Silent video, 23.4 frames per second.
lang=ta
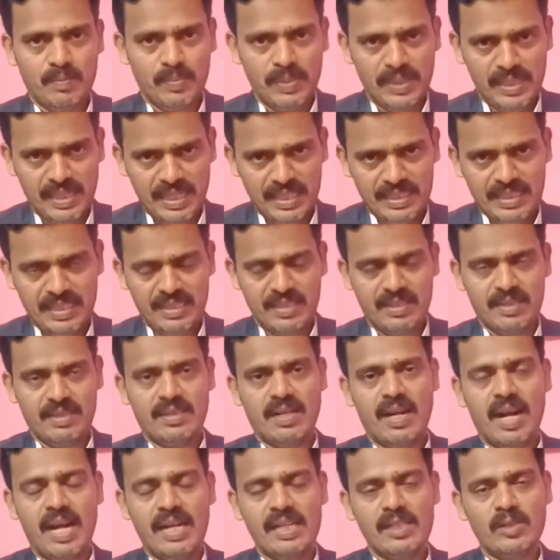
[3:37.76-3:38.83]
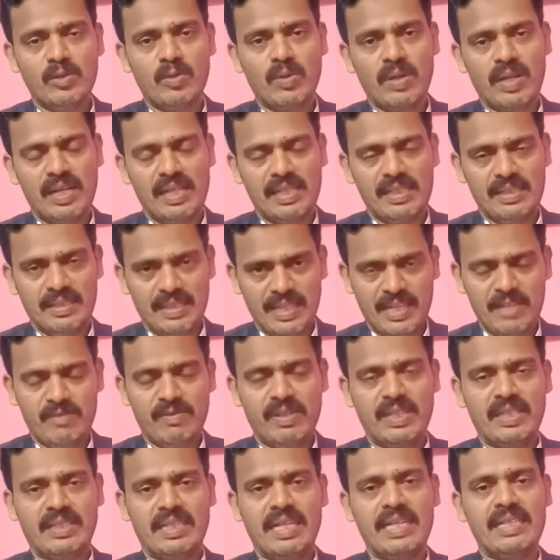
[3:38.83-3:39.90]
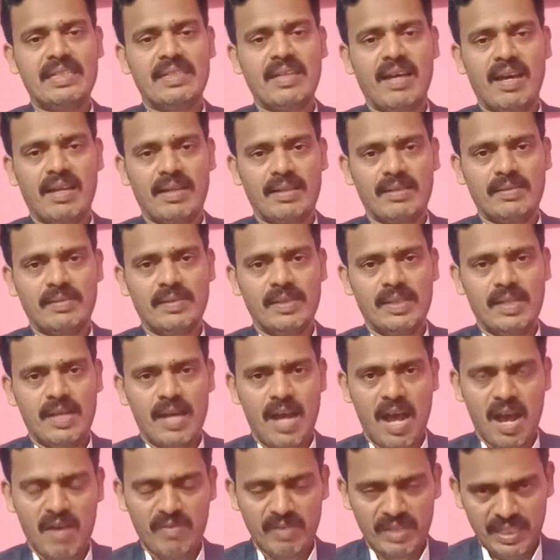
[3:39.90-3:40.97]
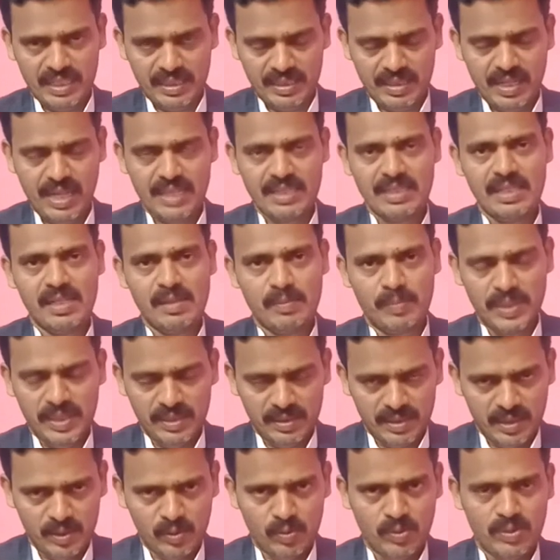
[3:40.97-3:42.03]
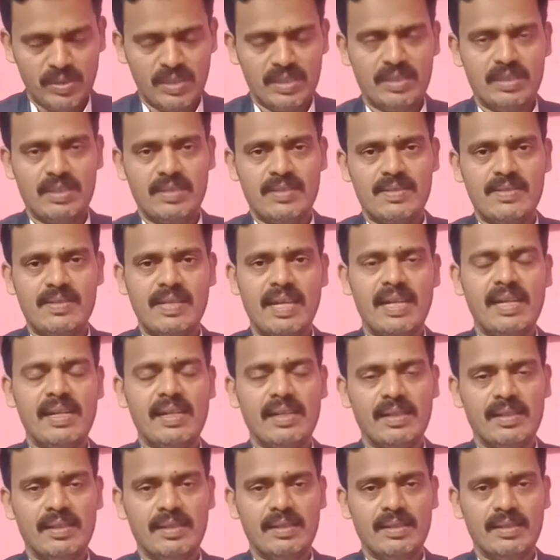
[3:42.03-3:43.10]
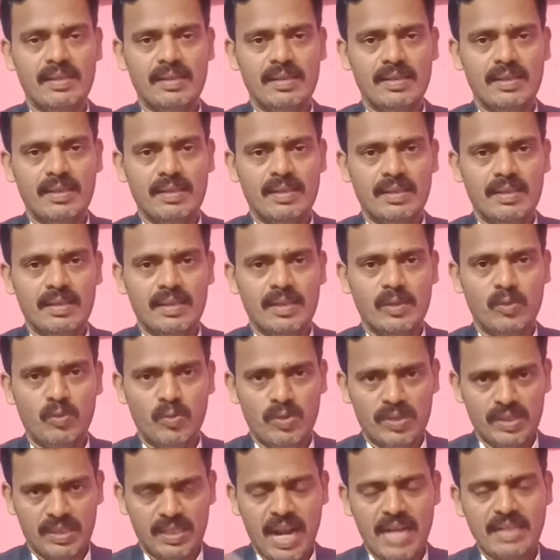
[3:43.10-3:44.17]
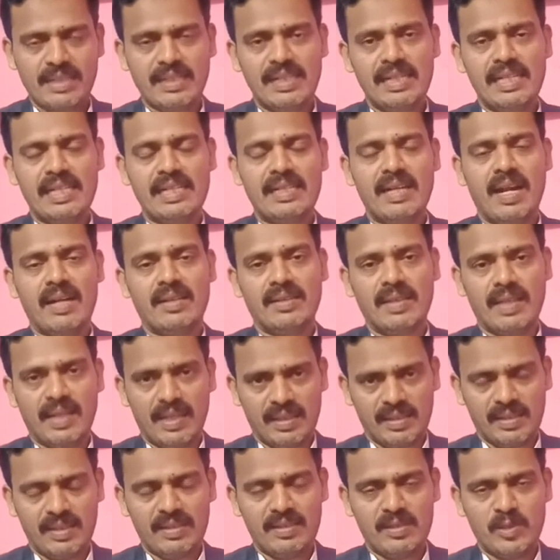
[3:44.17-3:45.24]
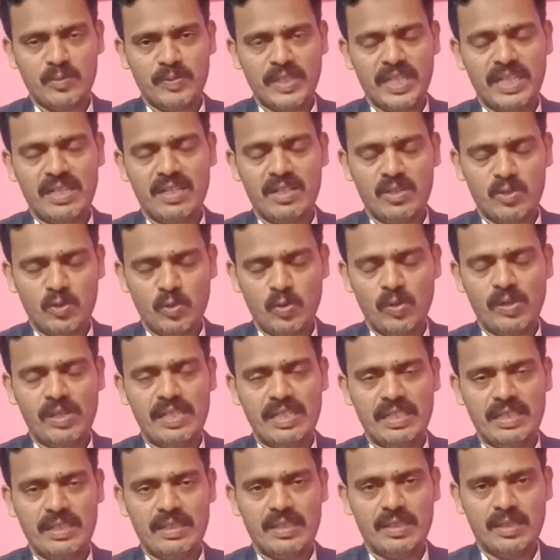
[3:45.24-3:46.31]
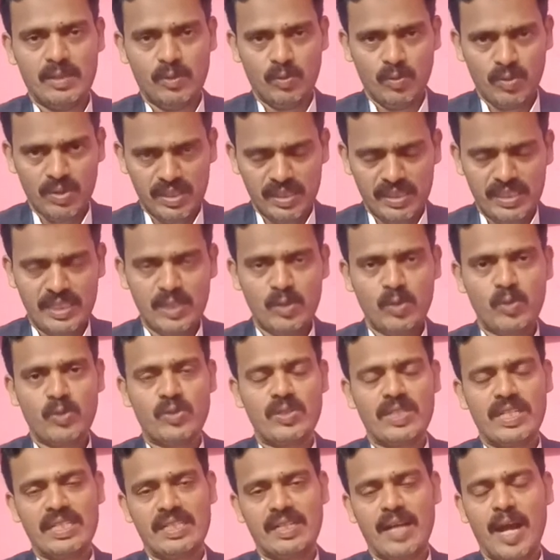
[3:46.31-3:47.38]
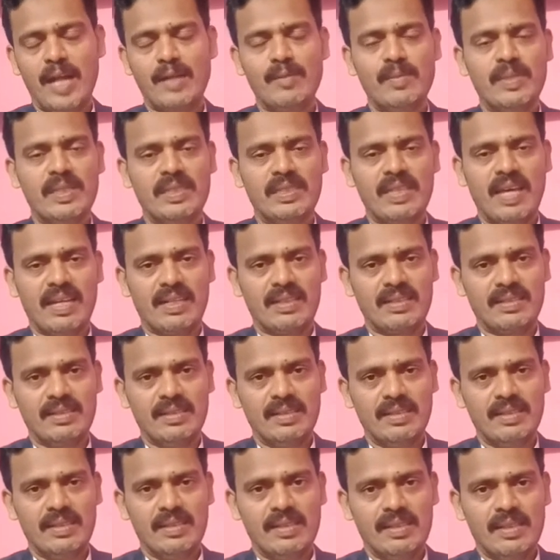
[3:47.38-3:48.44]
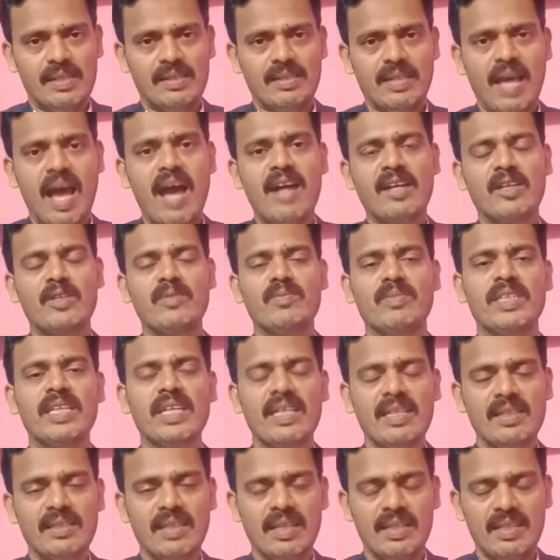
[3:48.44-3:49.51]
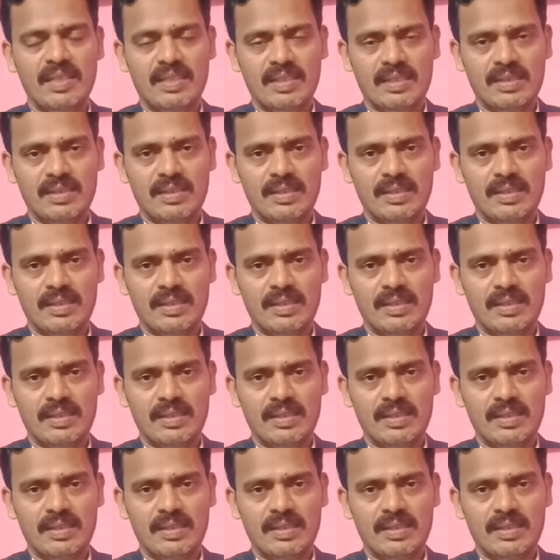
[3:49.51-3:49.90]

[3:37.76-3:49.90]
பிள்ளையின் அழுகுரலை தேவன் கேட்டார் அவனை கையில் பிடித்துக்கொண்டு செல் உன் கண்களை நான் திறக்கட்டும் என்று சொல்லி ஒரு நீரூற்றை காண்பித்தான் தாகம் தீர்ந்தது